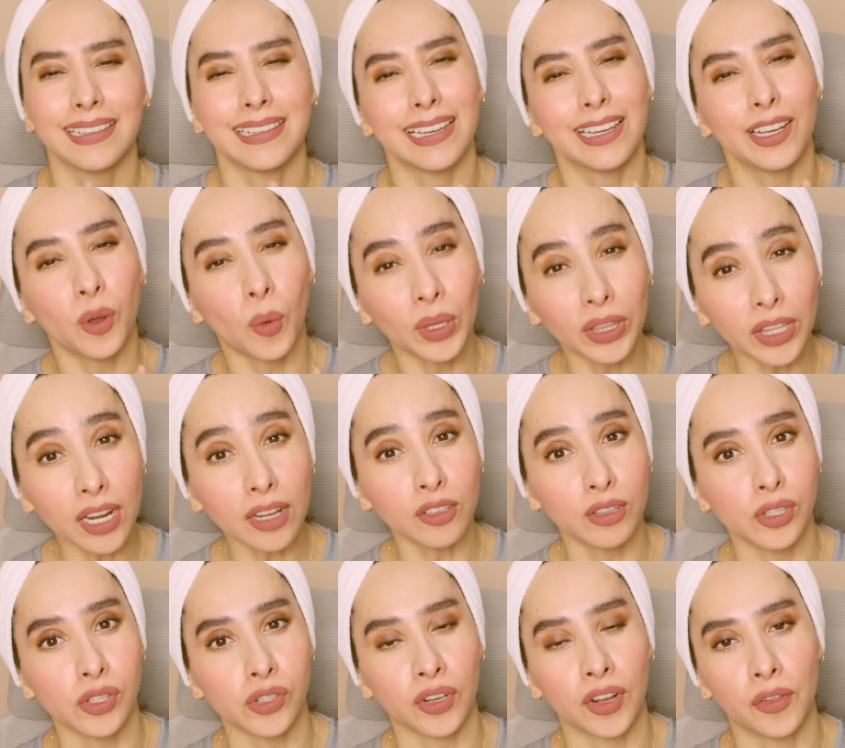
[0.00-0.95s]
Y en cuanto al
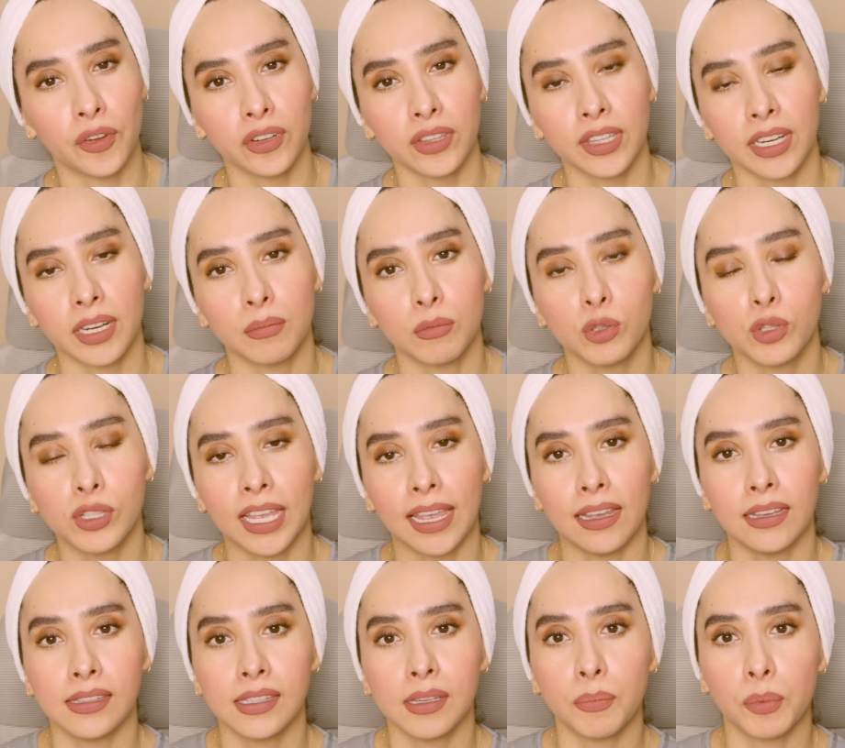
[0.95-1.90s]
acondicionador tenemos
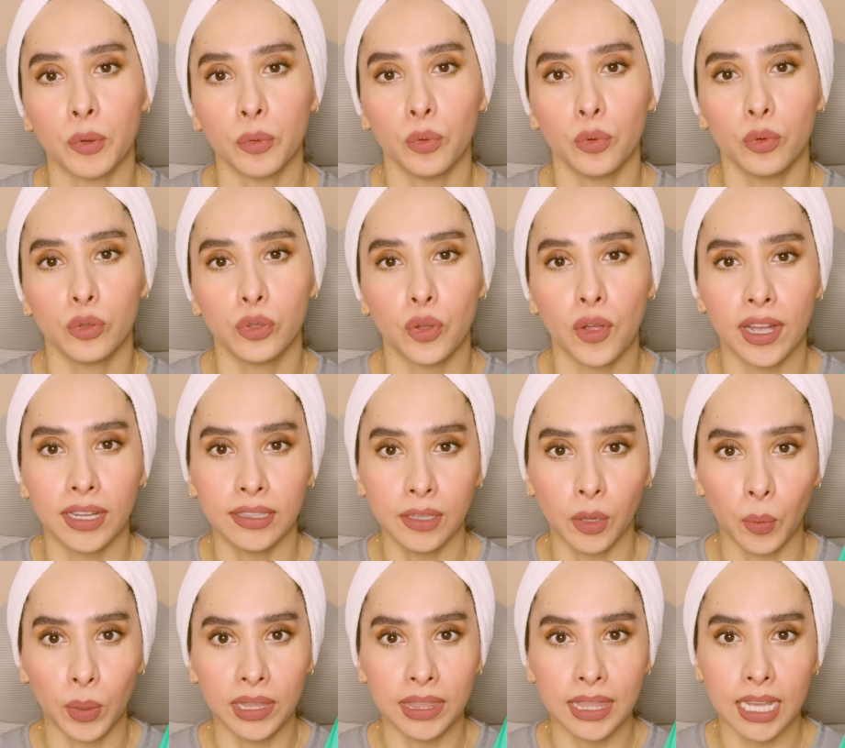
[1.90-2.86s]
que este producto hagan
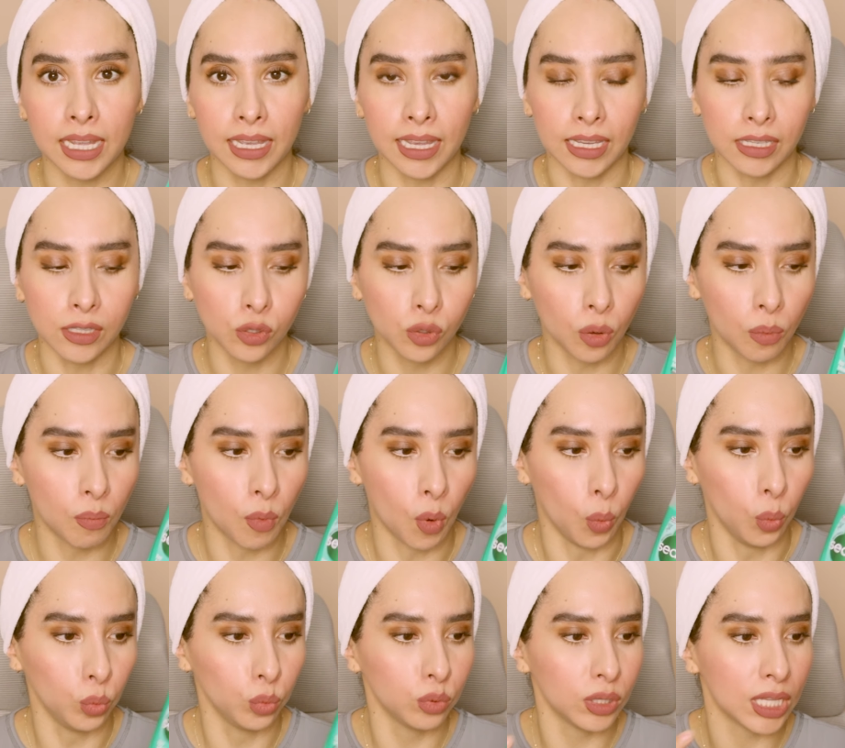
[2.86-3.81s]
de cuenta que es como
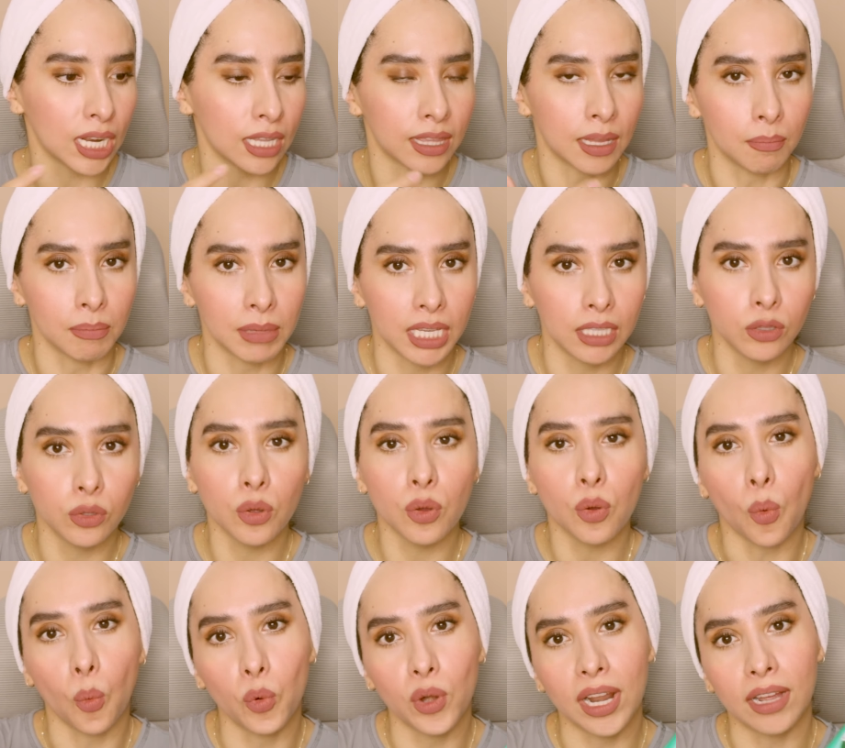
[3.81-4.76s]
un
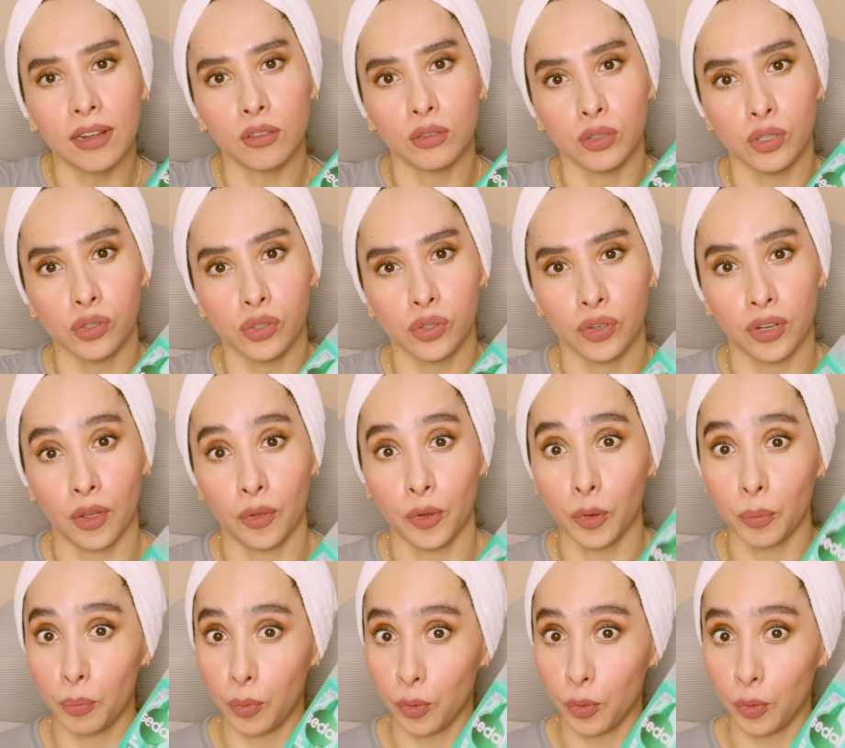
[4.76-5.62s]
tratamiento, un acondicionador